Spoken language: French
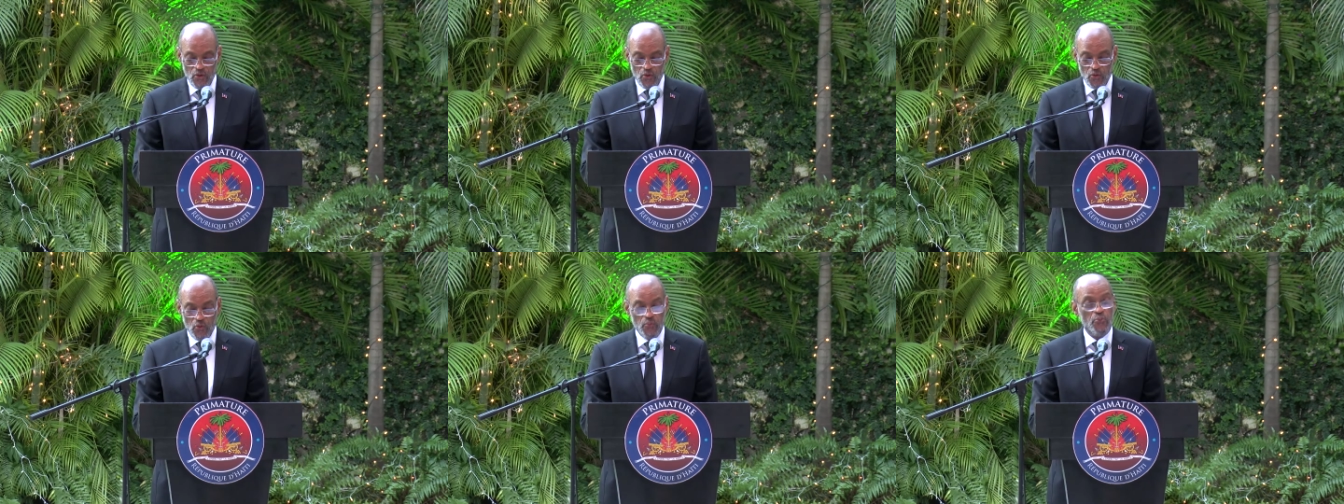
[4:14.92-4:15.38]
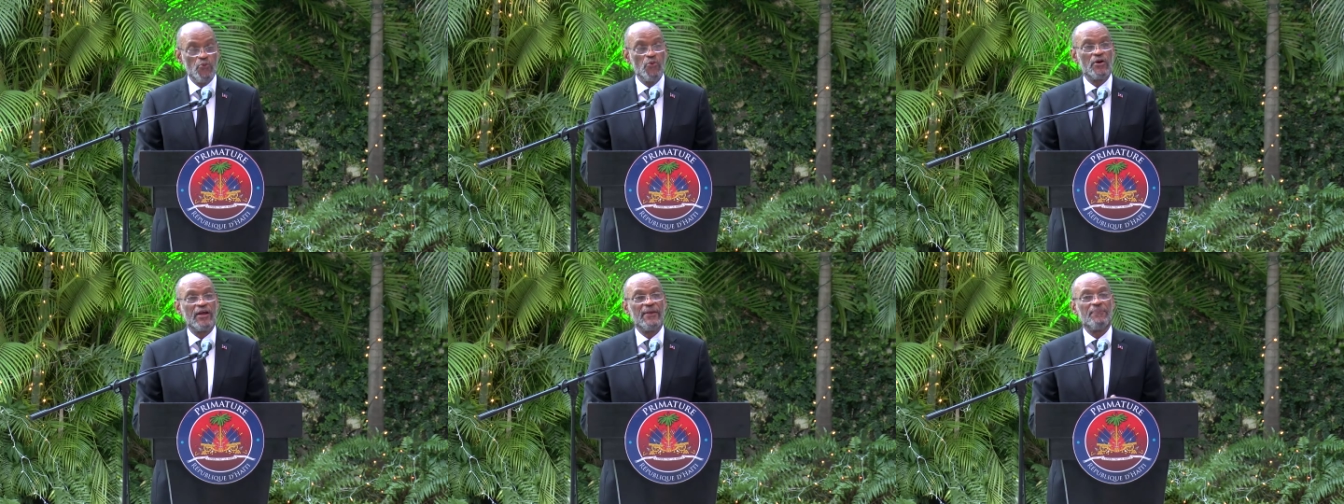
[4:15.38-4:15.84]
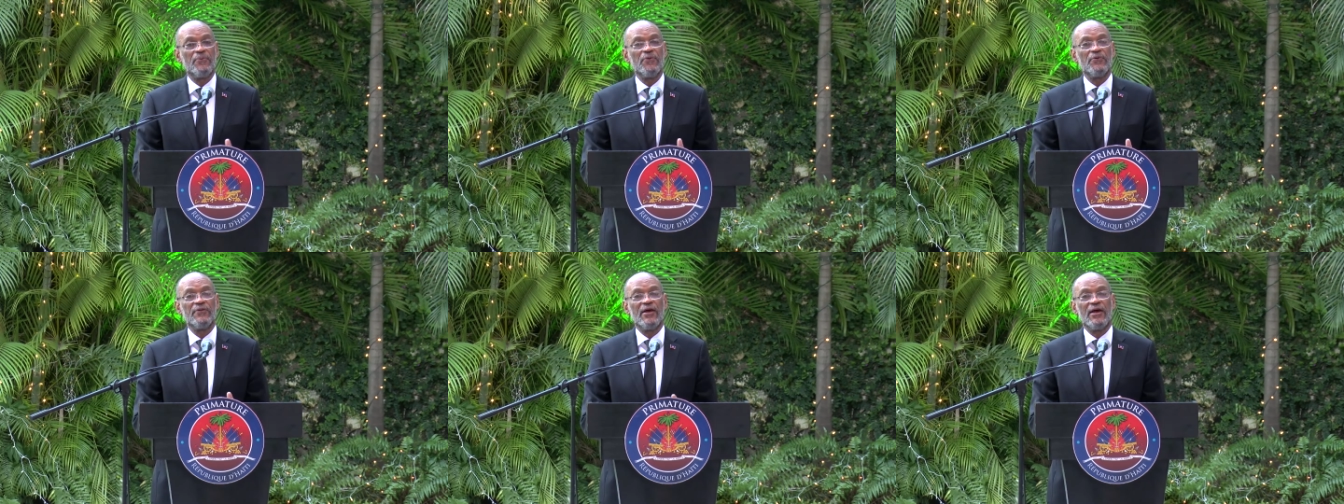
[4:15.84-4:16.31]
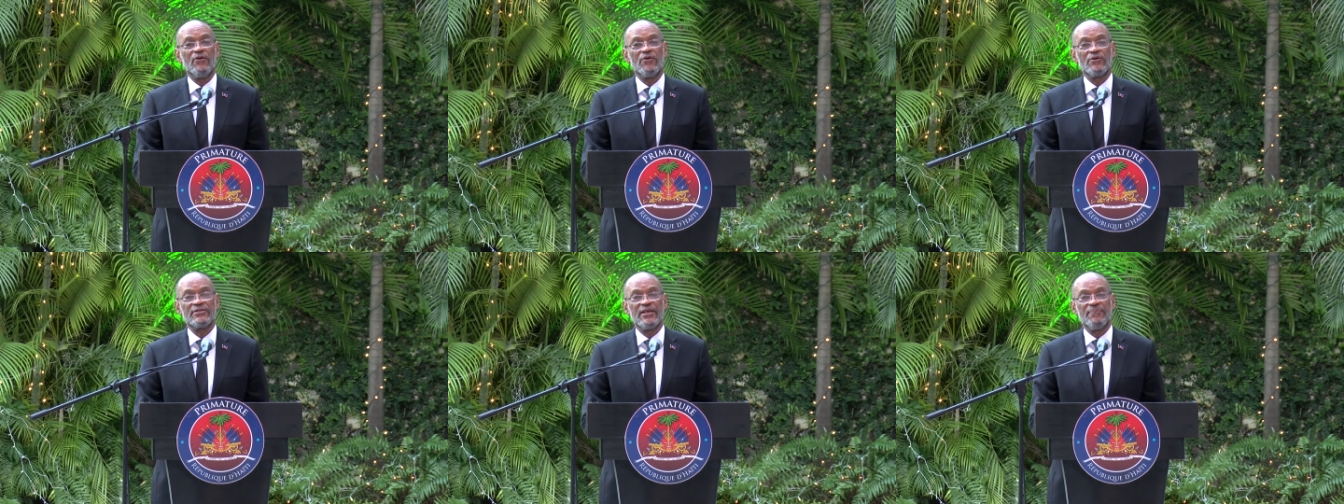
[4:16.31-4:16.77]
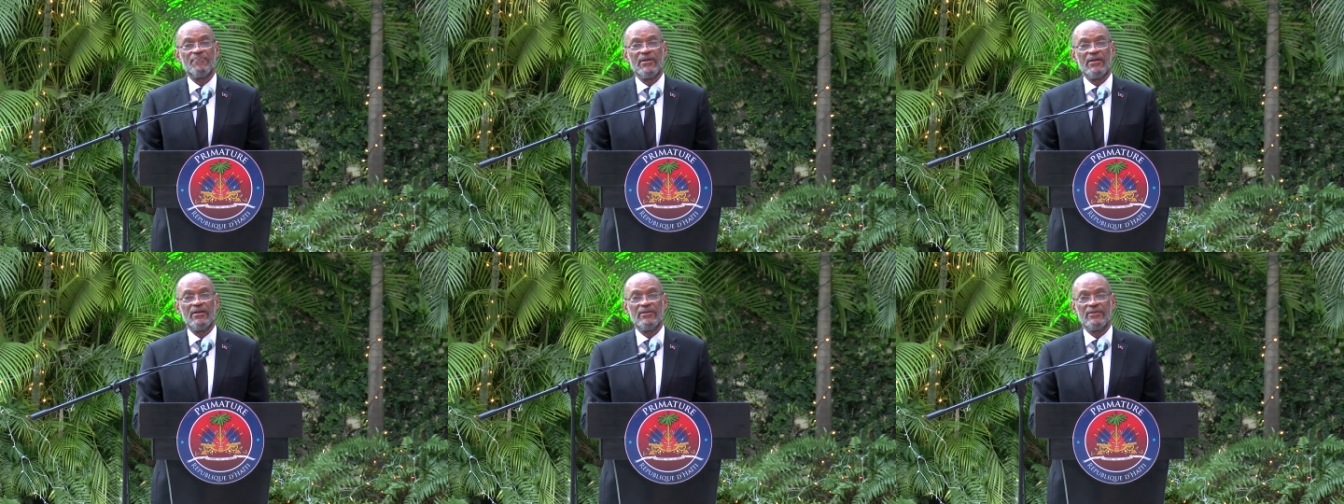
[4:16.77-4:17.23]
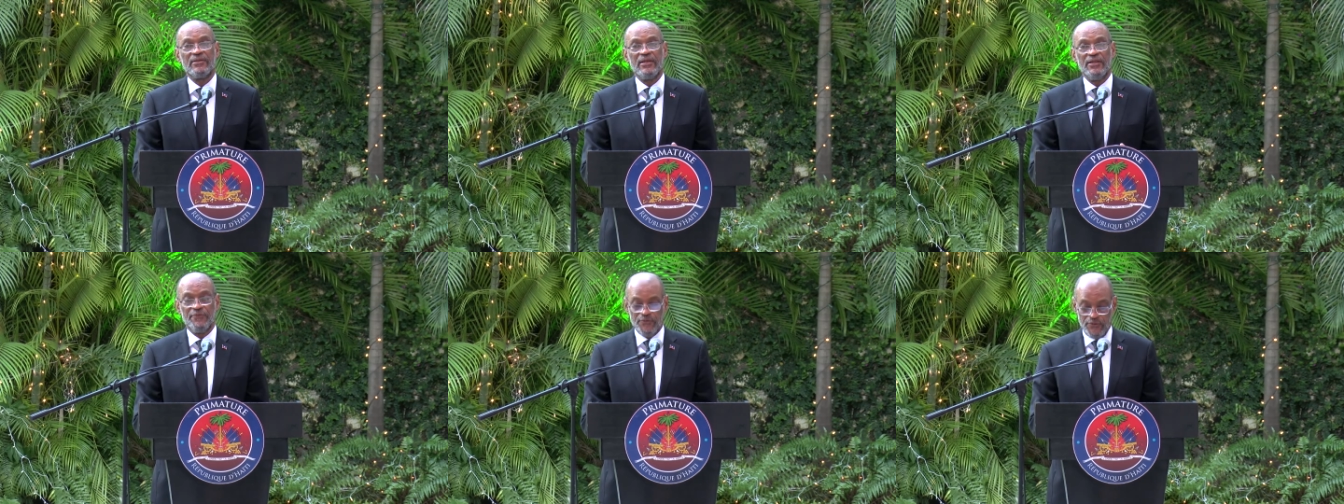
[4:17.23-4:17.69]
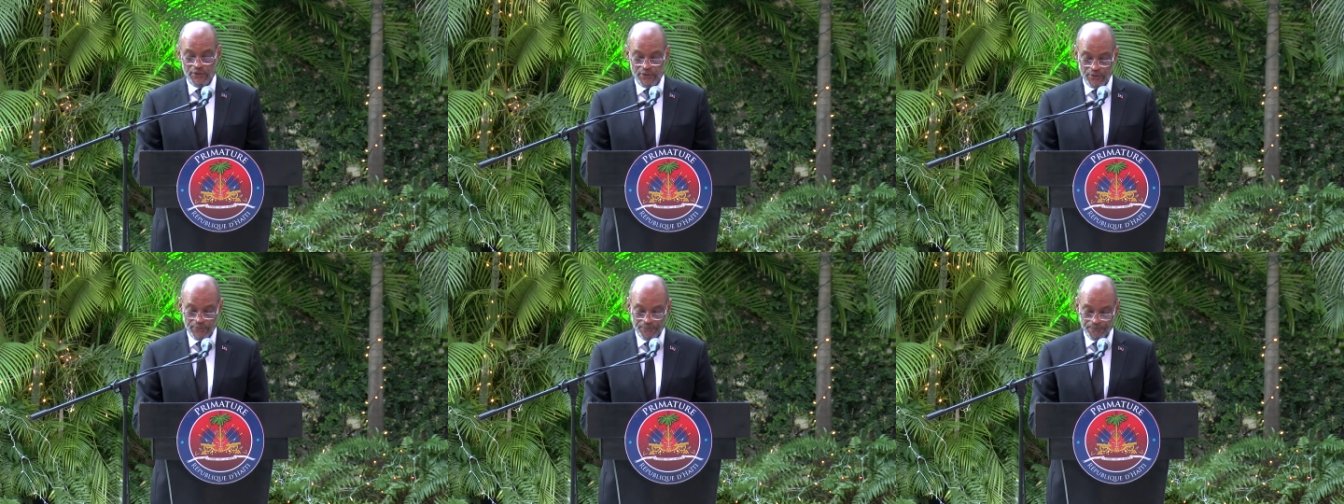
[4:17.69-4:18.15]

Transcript: ou pour répondre à leurs appels téléphoniques.